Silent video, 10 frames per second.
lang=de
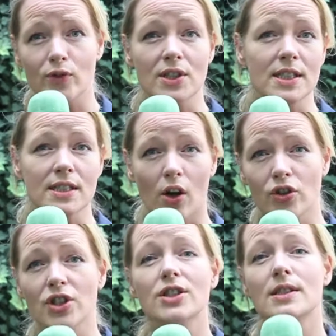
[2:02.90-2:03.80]
und es sind auch
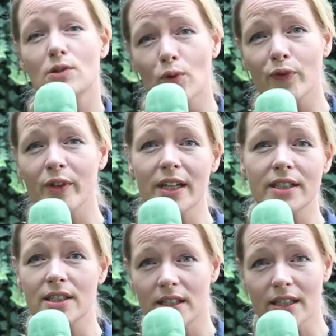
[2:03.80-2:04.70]
nicht zu viele
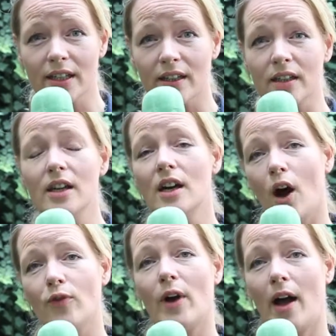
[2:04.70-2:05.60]
Tiere
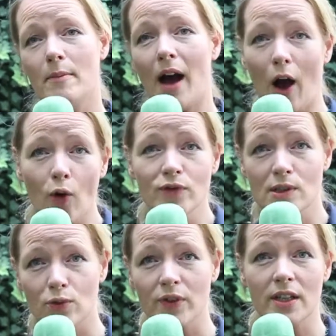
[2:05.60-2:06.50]
auf einem Haufen,
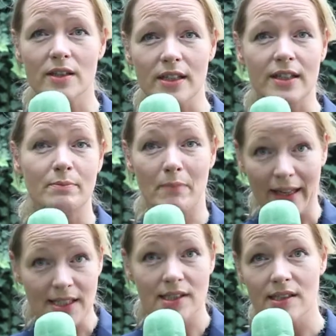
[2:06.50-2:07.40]
so wie in der
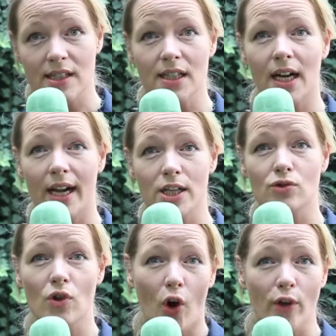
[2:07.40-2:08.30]

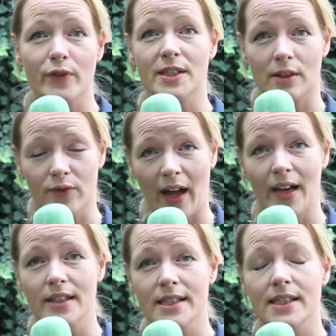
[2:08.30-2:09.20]
Massentierhaltung häufig der Fall
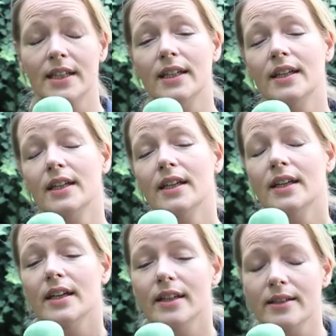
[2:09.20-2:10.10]
ist,
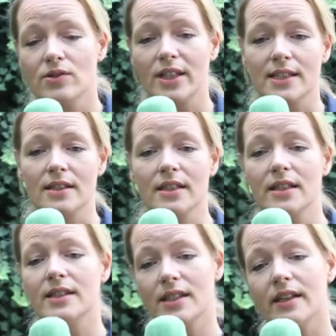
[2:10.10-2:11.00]
äh, sodass die
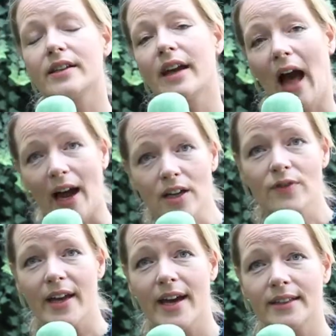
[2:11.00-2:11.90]
Tiere krank
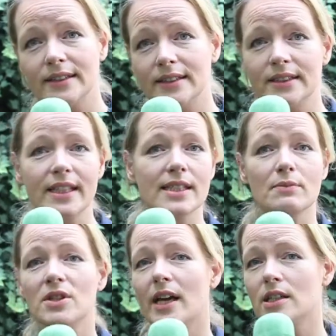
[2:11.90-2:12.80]
werden, dass sie
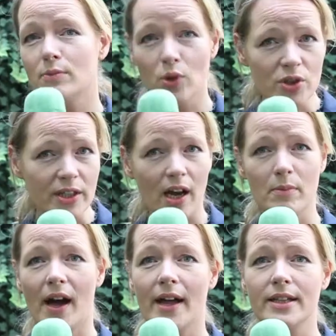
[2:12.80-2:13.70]
mit Antibiotika
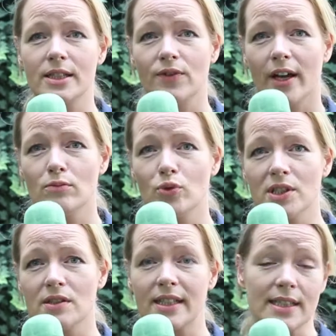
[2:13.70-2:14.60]
behandelt werden
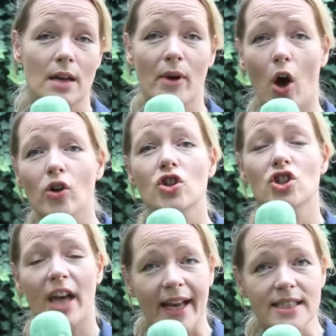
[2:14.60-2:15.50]
müssen, dass sie aber auch
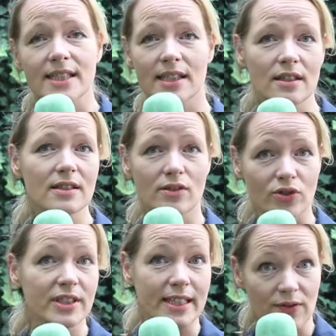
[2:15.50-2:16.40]
gestresst sind
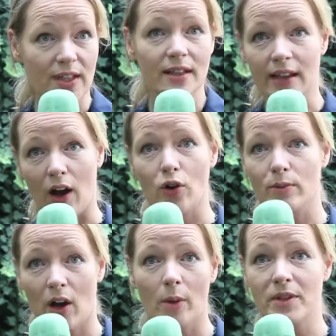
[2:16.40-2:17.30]
und deswegen ja auch
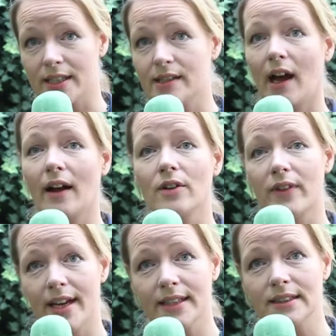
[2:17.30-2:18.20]
überhaupt erst krank
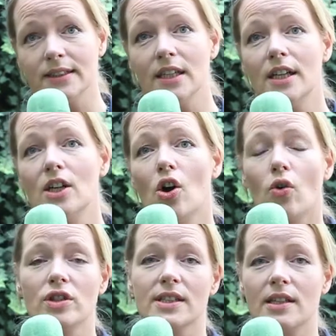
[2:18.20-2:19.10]
werden
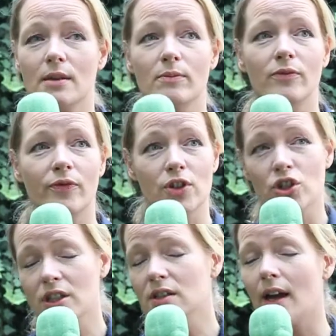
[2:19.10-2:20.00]
und dass eben
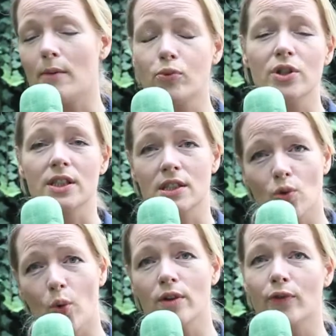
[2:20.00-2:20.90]
verschiedene
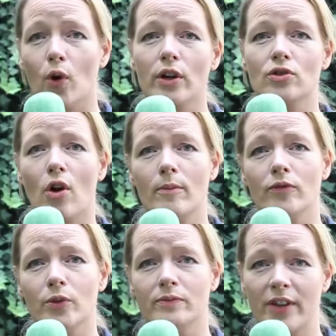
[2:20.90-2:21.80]
Amputationen
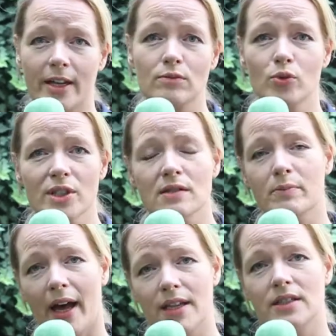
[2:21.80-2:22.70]
vorgenommen werden müssen
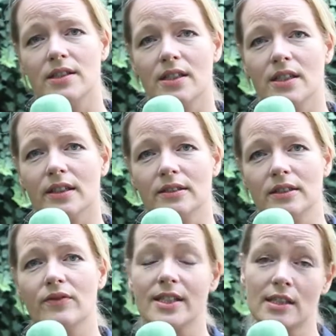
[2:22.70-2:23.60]
bei den Tieren,
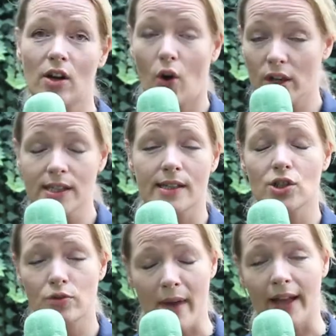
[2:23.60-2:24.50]
was
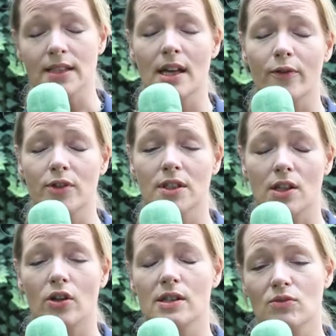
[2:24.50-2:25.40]
äußerst schmerzhaft ist,
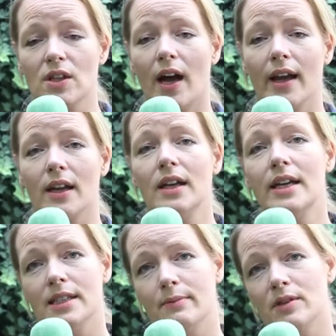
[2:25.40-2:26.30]
auch zum Teil,
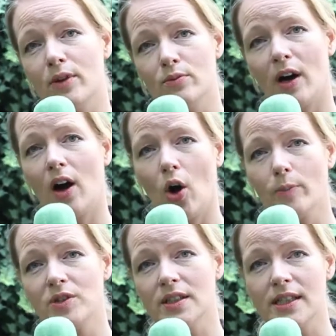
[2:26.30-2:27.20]
damit man
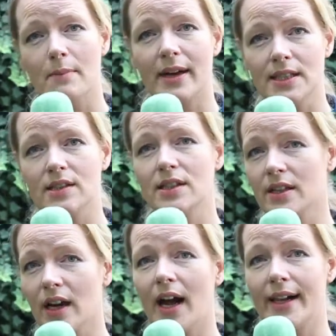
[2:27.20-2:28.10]
überhaupt in der
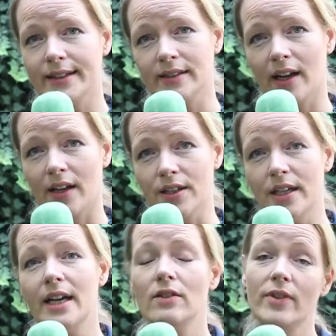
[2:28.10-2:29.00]
Massetiere halten kann.
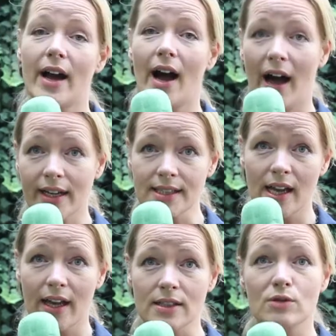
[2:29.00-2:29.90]
Wer A
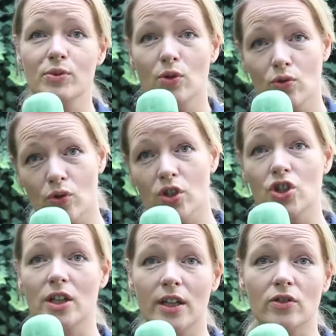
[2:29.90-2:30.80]
sagt zu
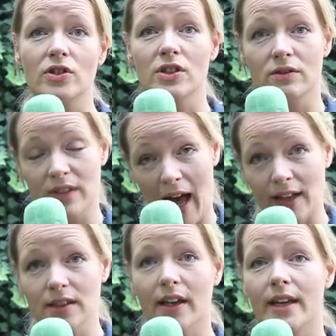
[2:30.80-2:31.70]
biologischer und
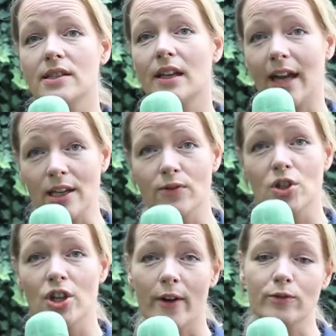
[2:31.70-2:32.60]
artgerechter
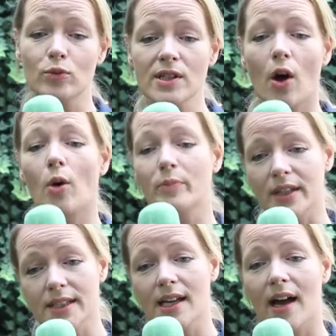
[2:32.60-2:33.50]
Landwirtschaft, muss auch
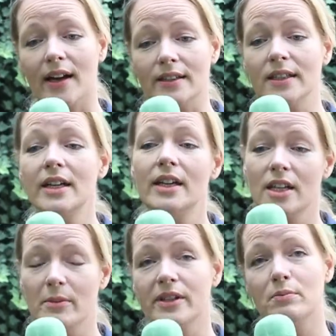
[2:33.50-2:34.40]
B sagen,
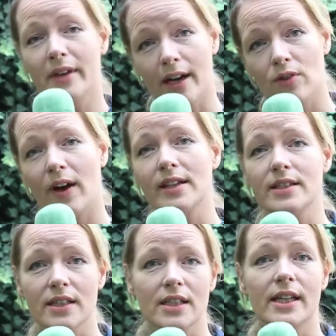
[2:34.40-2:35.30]
nämlich mehr
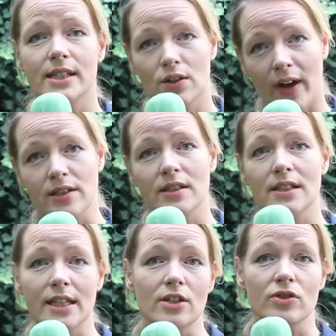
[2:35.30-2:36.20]
Qualität als
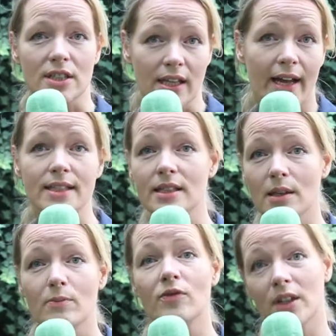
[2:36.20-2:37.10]
Quantität und das heißt
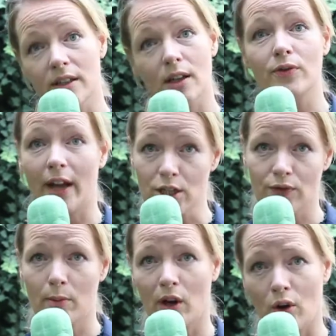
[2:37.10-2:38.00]
eben weniger
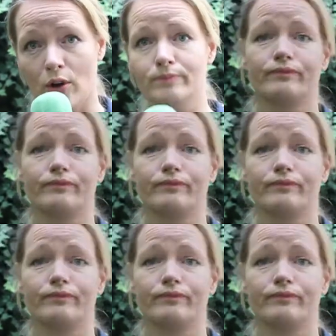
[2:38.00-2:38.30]
Fleischverbrauch.